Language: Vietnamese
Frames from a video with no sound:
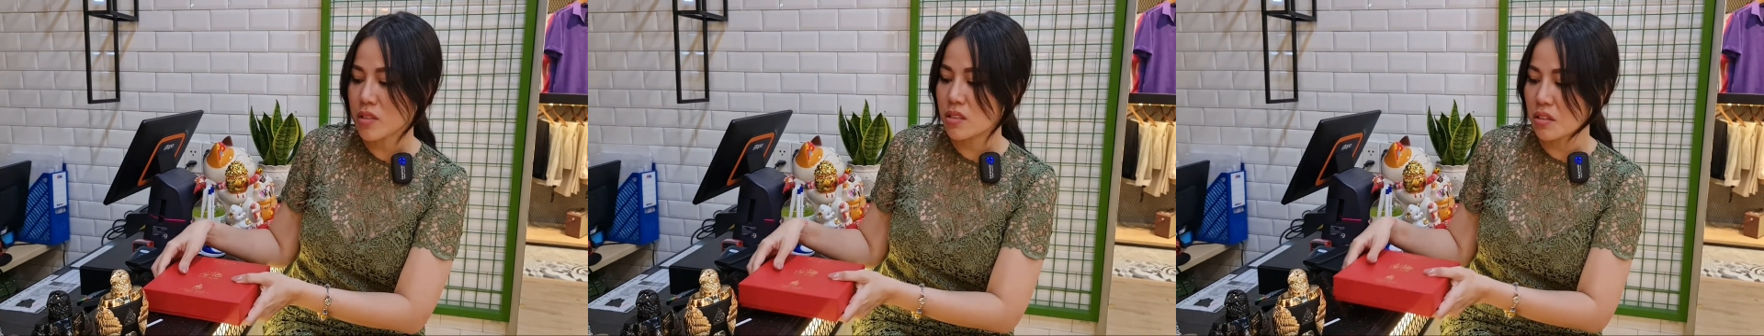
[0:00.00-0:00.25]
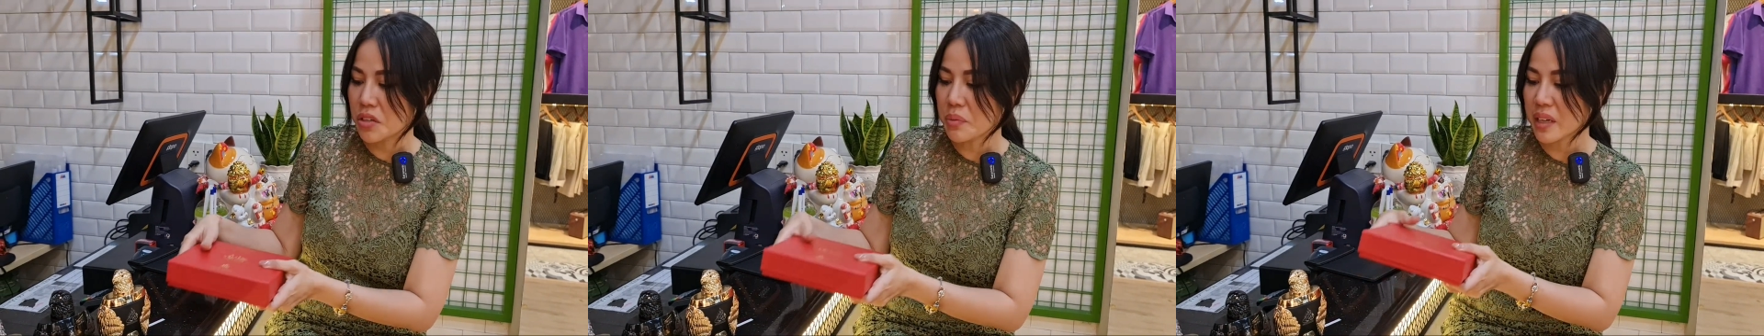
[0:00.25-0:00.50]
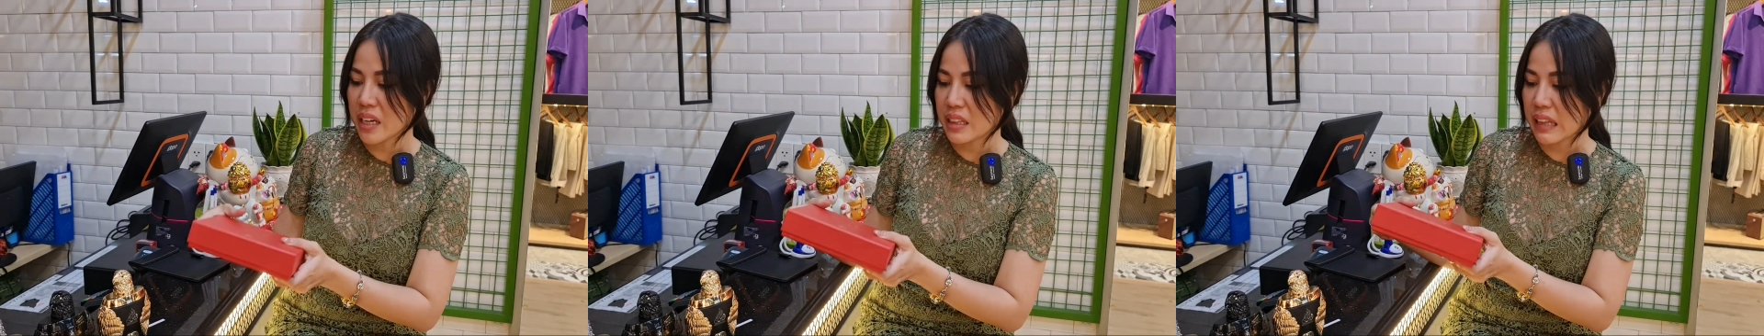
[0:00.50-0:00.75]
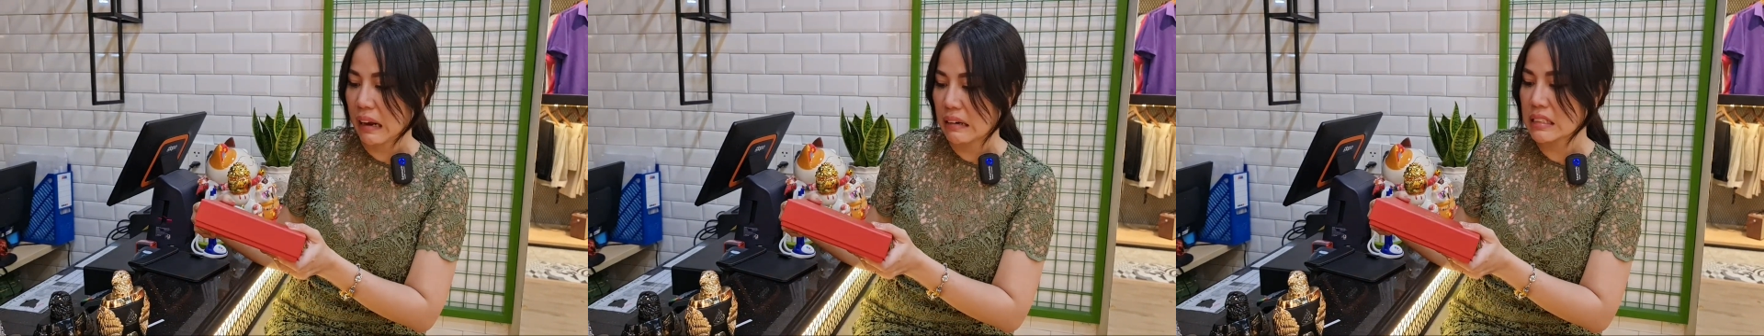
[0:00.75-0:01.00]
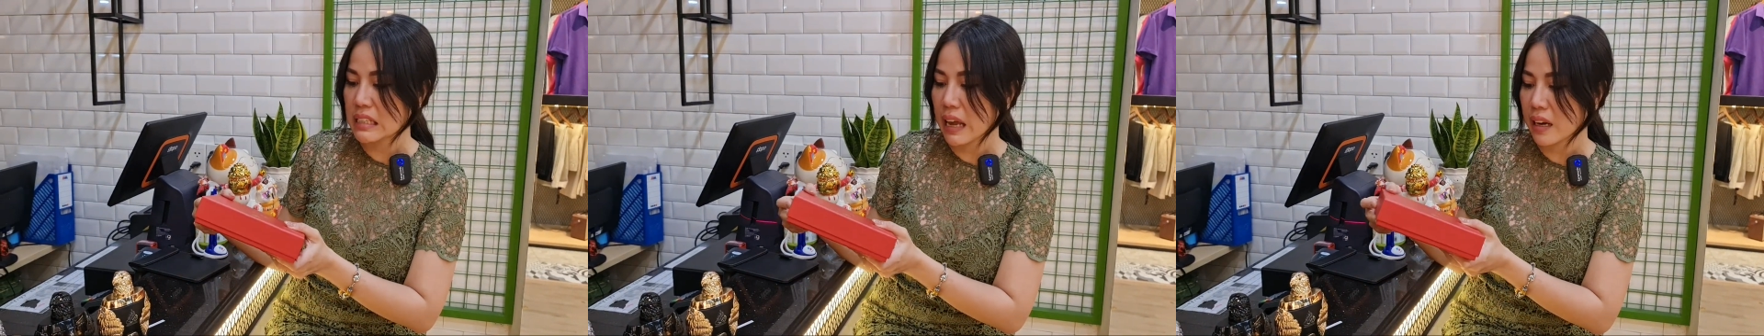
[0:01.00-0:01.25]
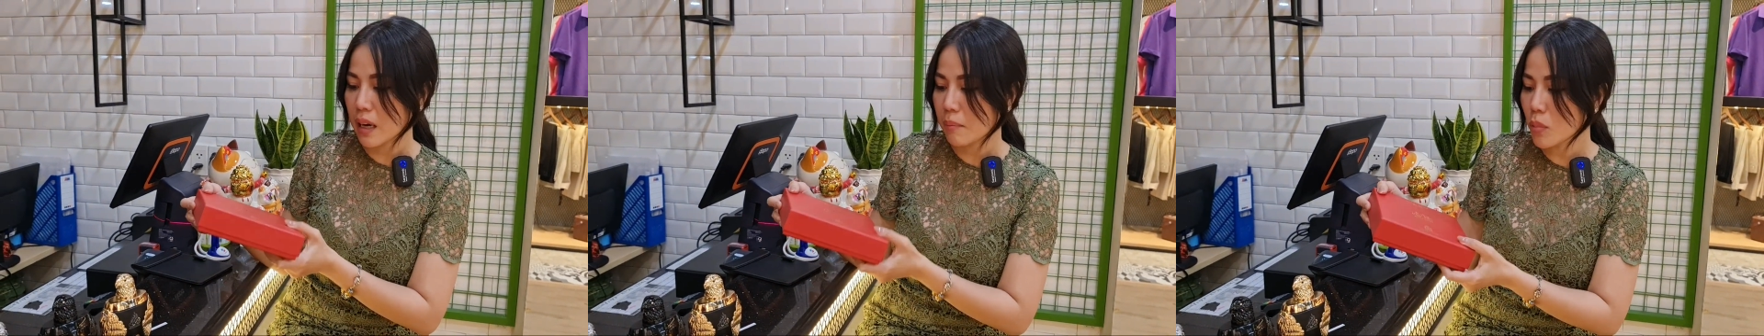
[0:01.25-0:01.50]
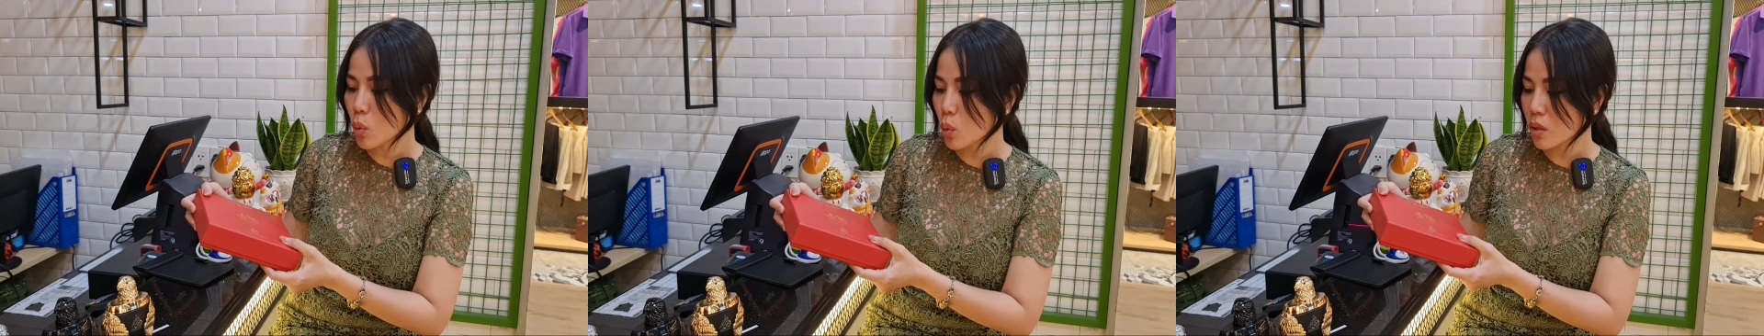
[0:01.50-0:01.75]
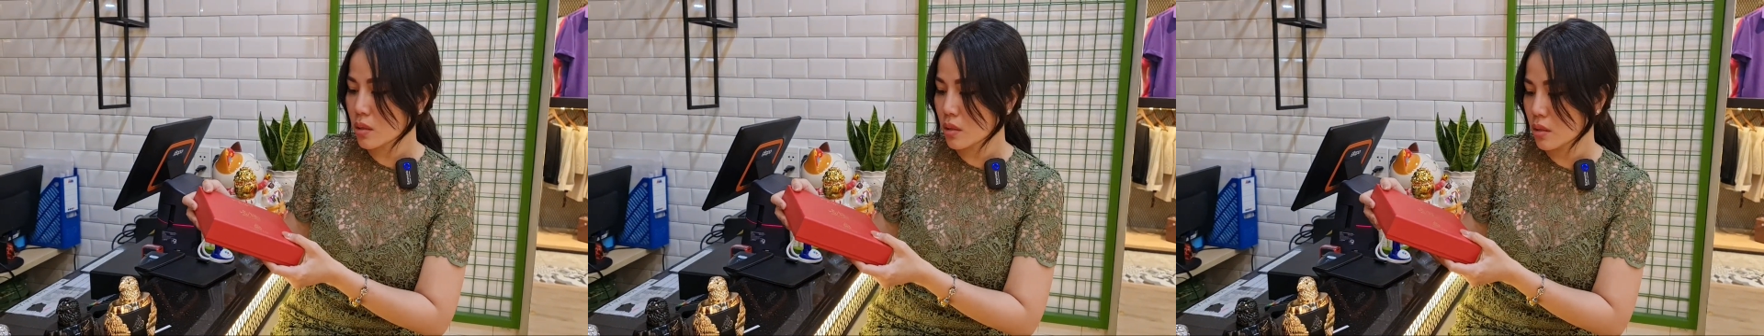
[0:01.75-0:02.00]
thực sự nếu cái này tặng là sang lắm
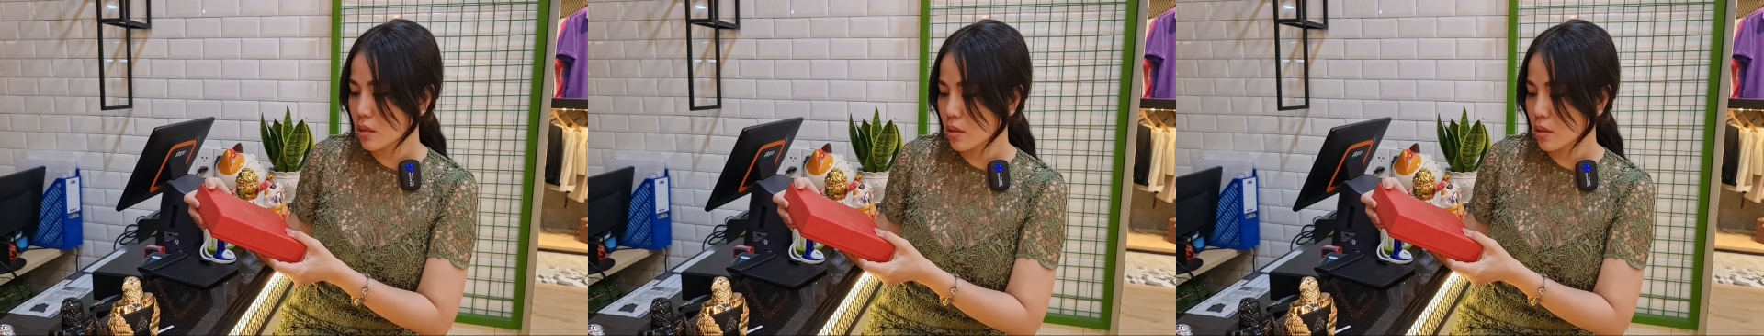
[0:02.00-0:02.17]
luôn á.